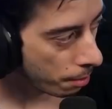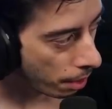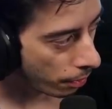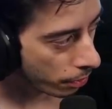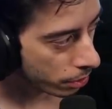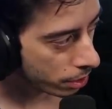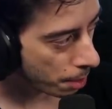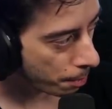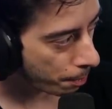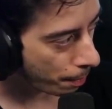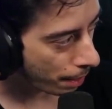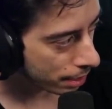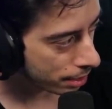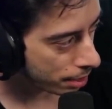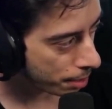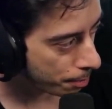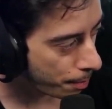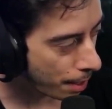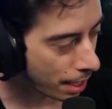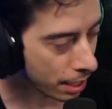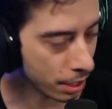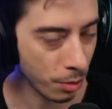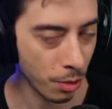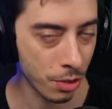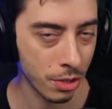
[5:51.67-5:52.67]
Para você
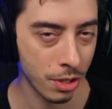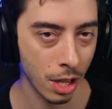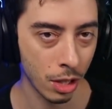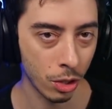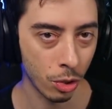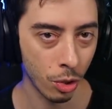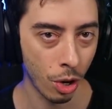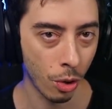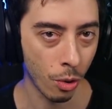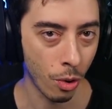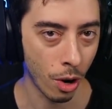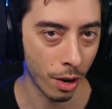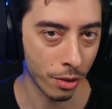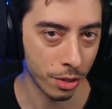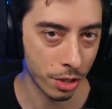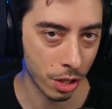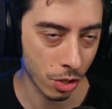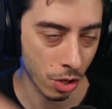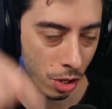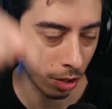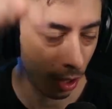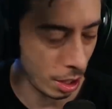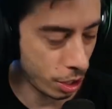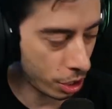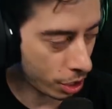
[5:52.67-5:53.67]
participar, se você entrou agora, você
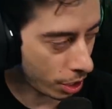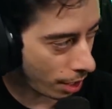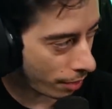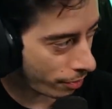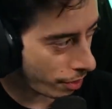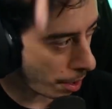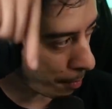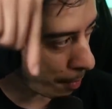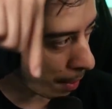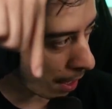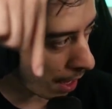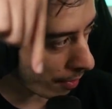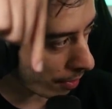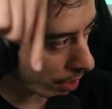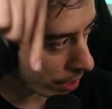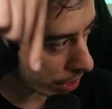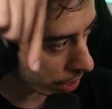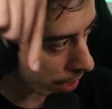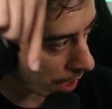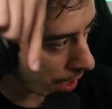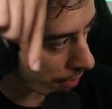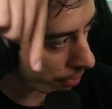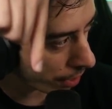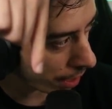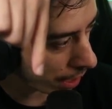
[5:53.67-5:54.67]
só tem que escrever a
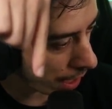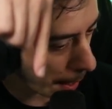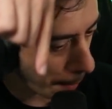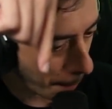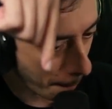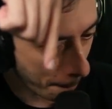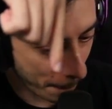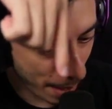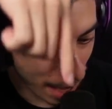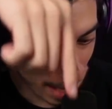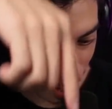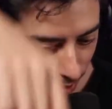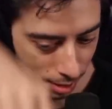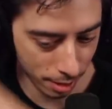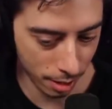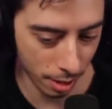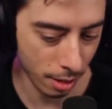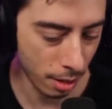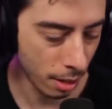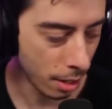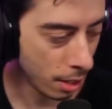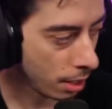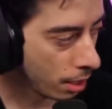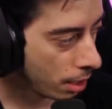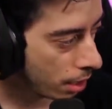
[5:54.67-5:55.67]
palavra-chave que é passe,
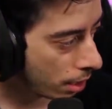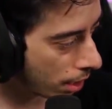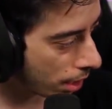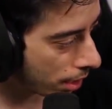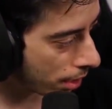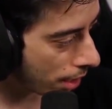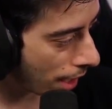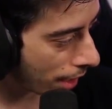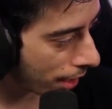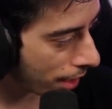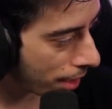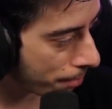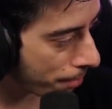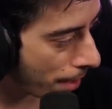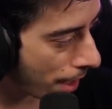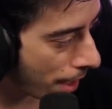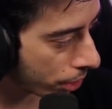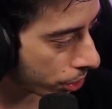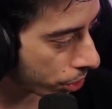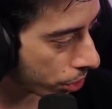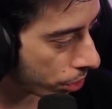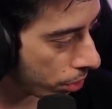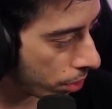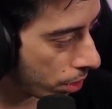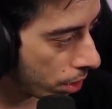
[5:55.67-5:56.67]
que tá aqui
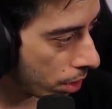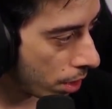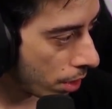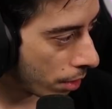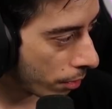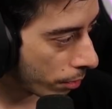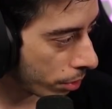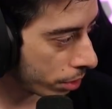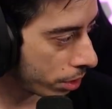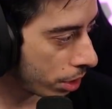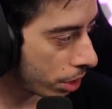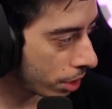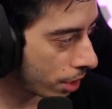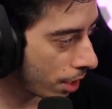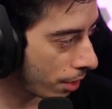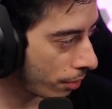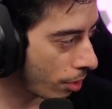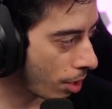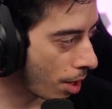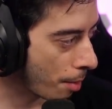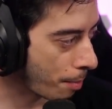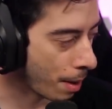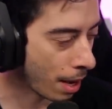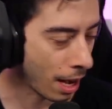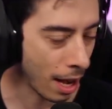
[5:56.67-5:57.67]
embaixo. Você
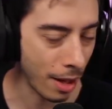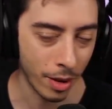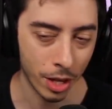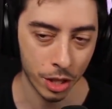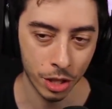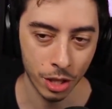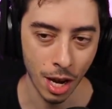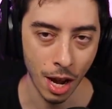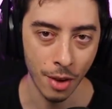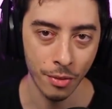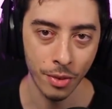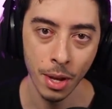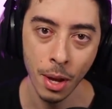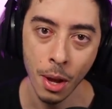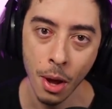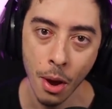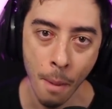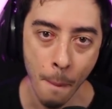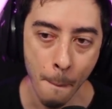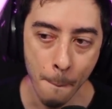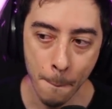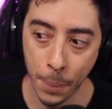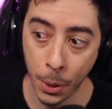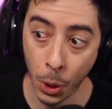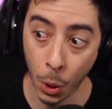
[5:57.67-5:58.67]
escreveu a palavra-chave.
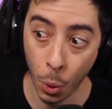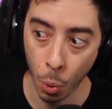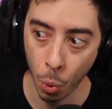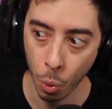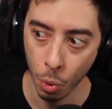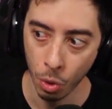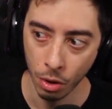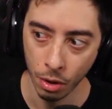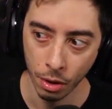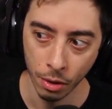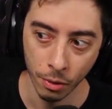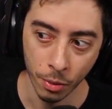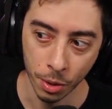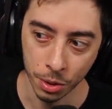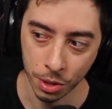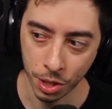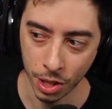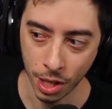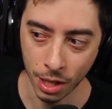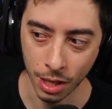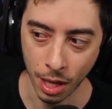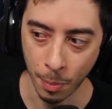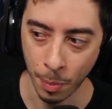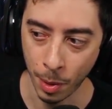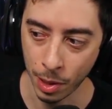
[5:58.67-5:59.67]
Você
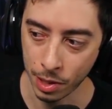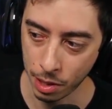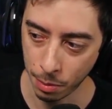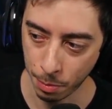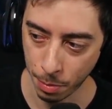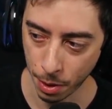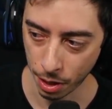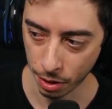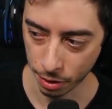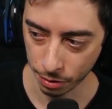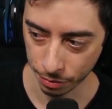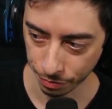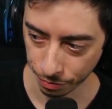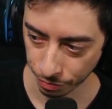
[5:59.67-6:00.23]
já tá participando.